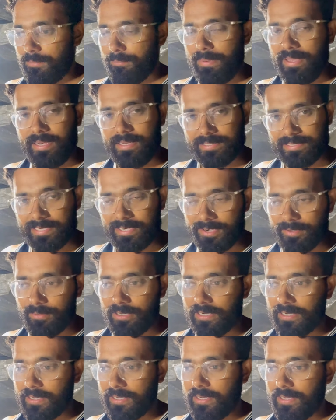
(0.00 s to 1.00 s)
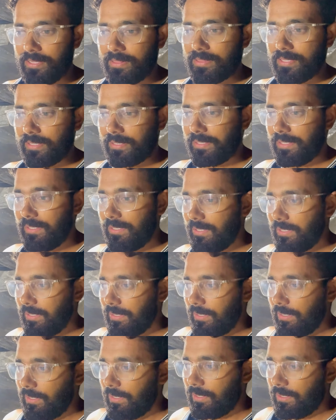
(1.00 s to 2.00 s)
मैंने इसलिए डबल करी ताकि
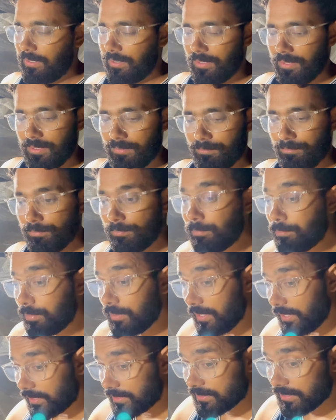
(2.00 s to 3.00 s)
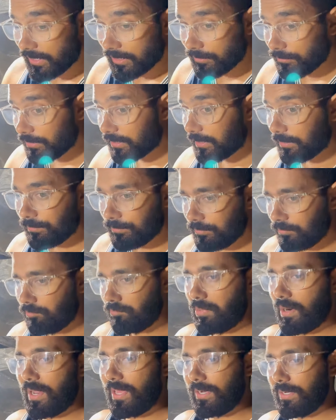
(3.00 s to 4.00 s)
आ, एक साथ मतलब
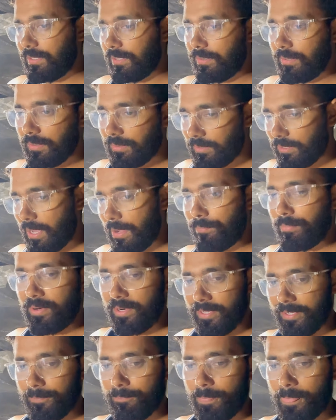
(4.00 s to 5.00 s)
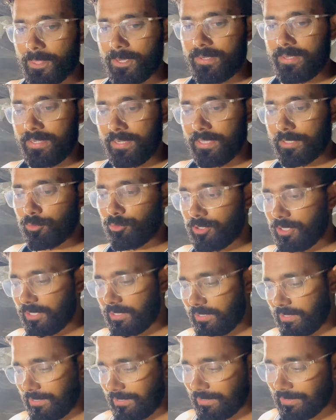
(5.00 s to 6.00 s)
बढ़ाने ना पड़े ठीक है थोड़ा
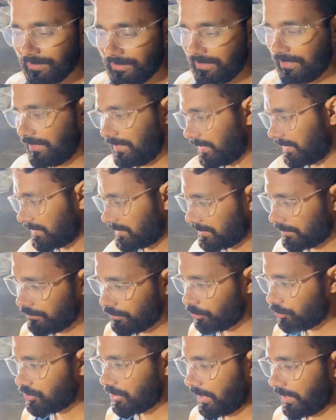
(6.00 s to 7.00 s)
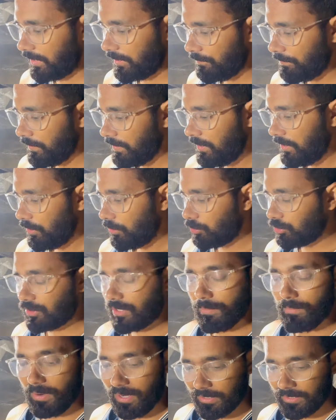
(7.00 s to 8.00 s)
दिन ये इसी में गुजारें
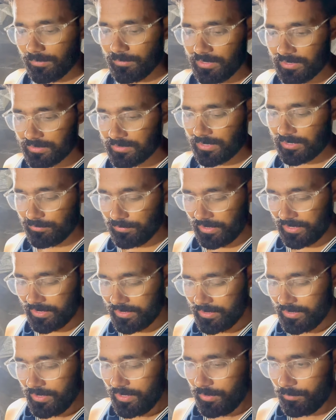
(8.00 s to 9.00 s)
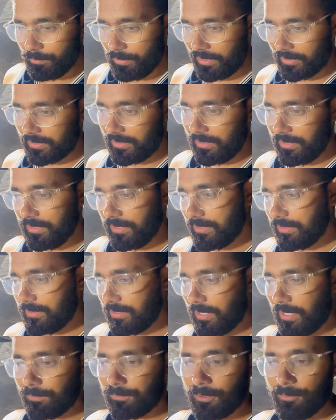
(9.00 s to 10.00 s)
उसके बाद हम एक साथ बढ़ाएं बाकी
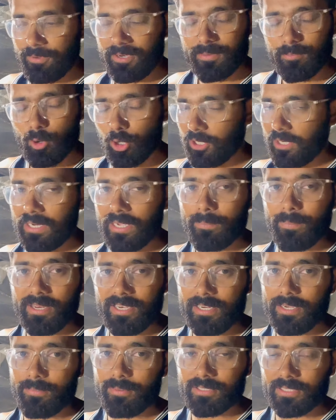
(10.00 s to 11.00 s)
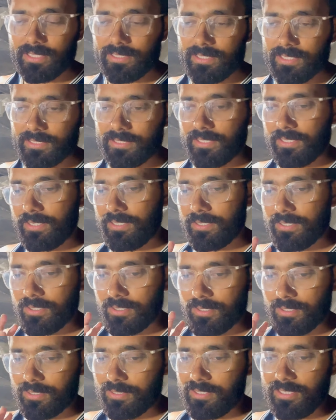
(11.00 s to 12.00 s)
आपको मैंने मॉर्निंग का पानी का बता दिया था
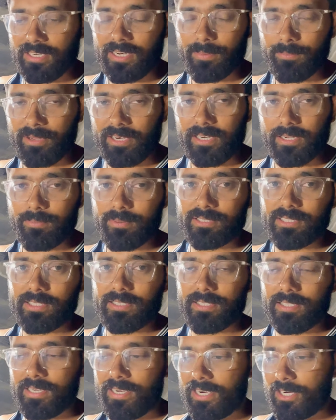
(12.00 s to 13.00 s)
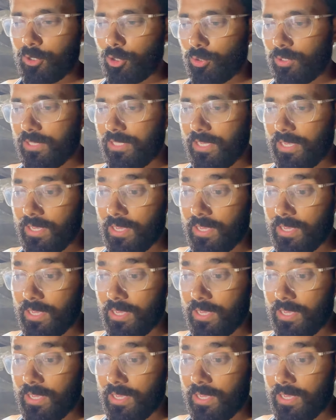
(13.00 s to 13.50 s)
आ, दिन के पानी का बता दिया इलेक्ट्रॉल दिया